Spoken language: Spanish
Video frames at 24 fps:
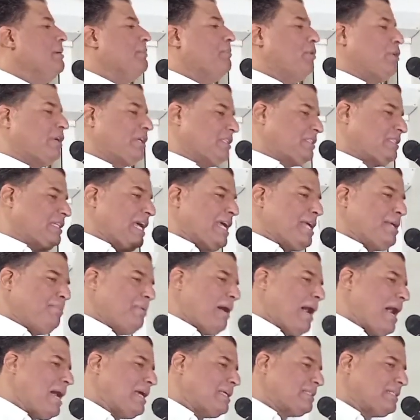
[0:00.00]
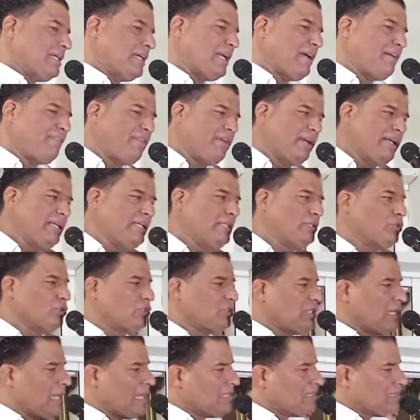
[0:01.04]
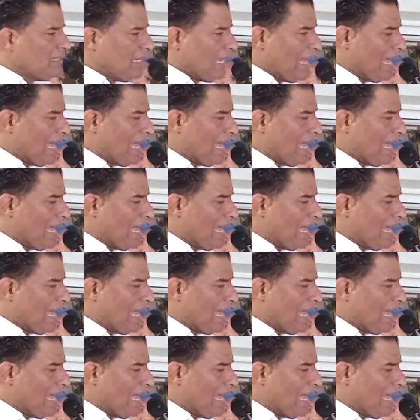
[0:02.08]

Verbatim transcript: Porque si es Iván, si es Rafaelito, si es